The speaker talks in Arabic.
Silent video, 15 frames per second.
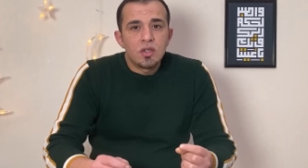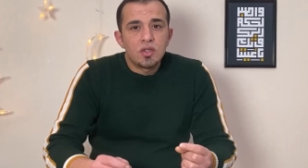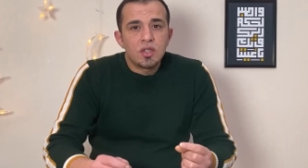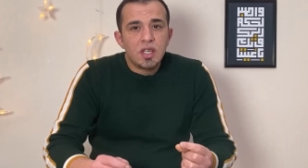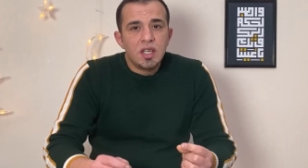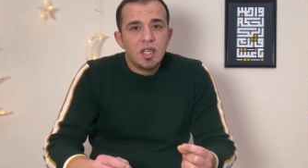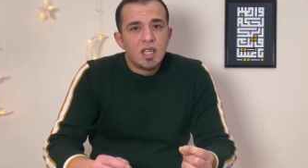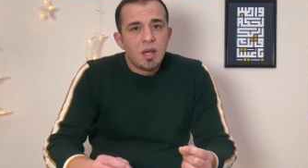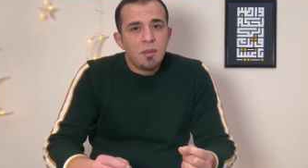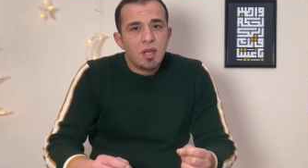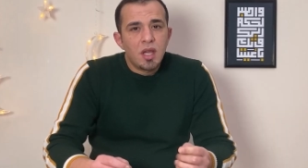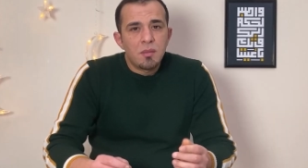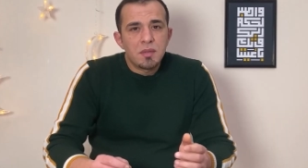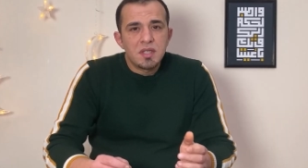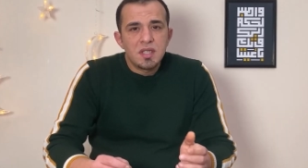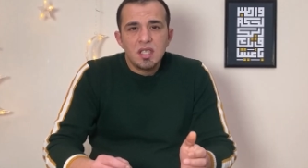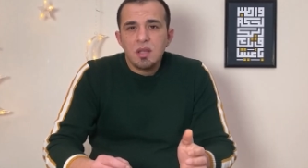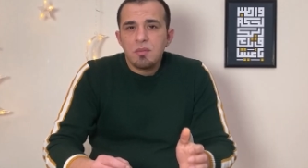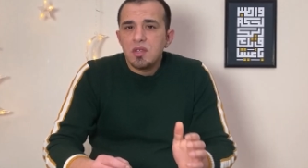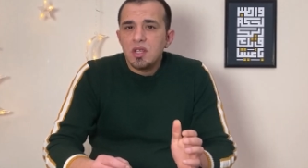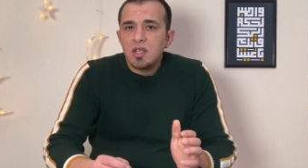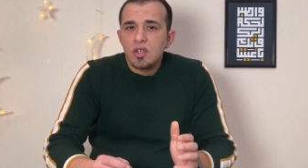طريقة عملها بسيطة
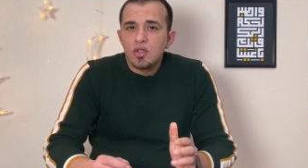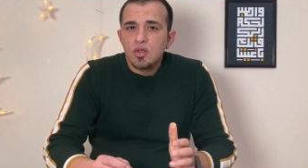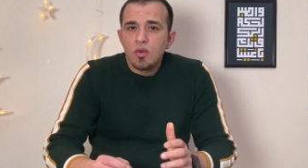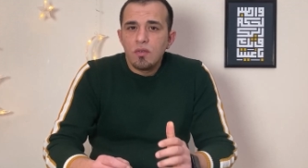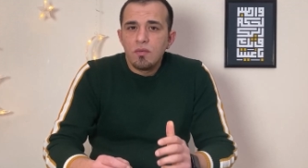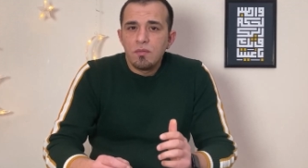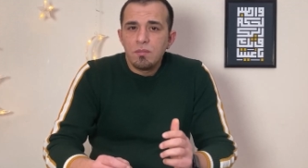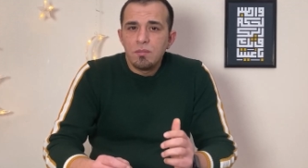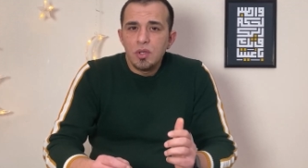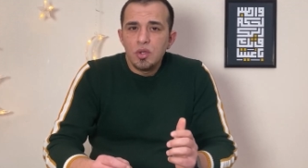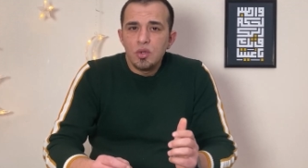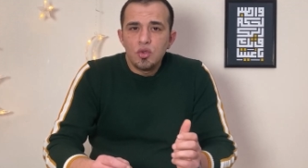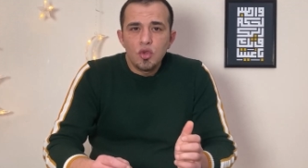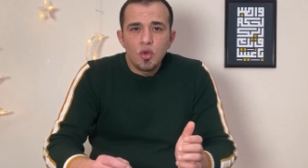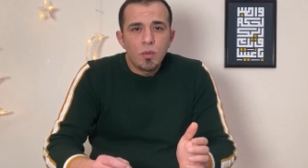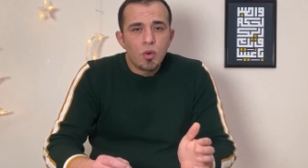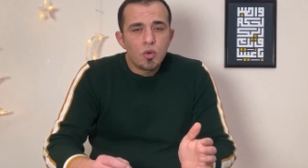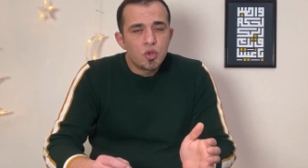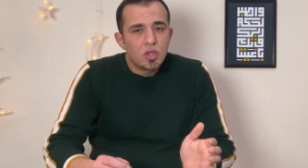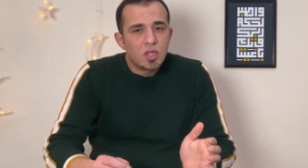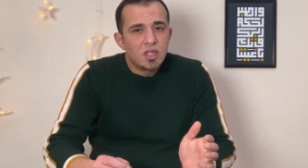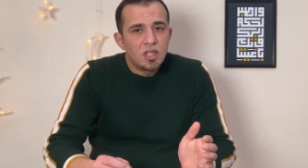بتقدر تشوف باليوتيوب
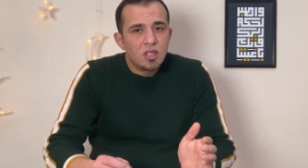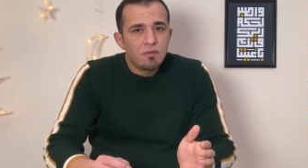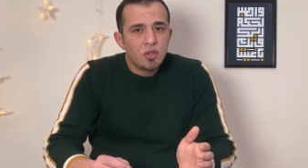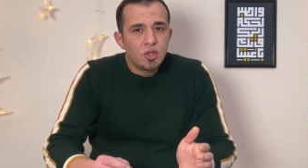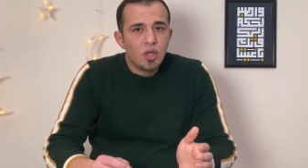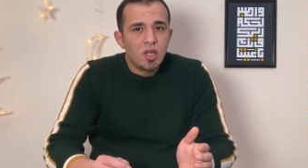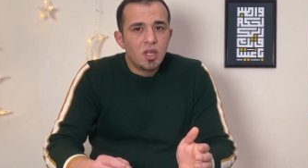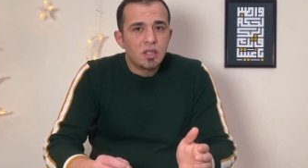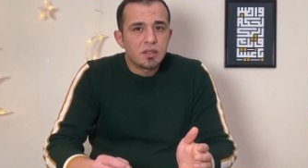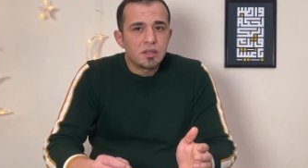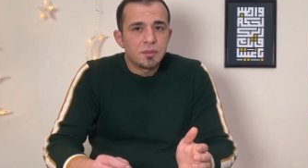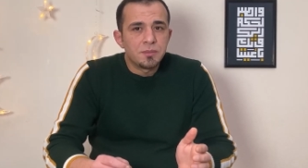موجود كتير فيديوهات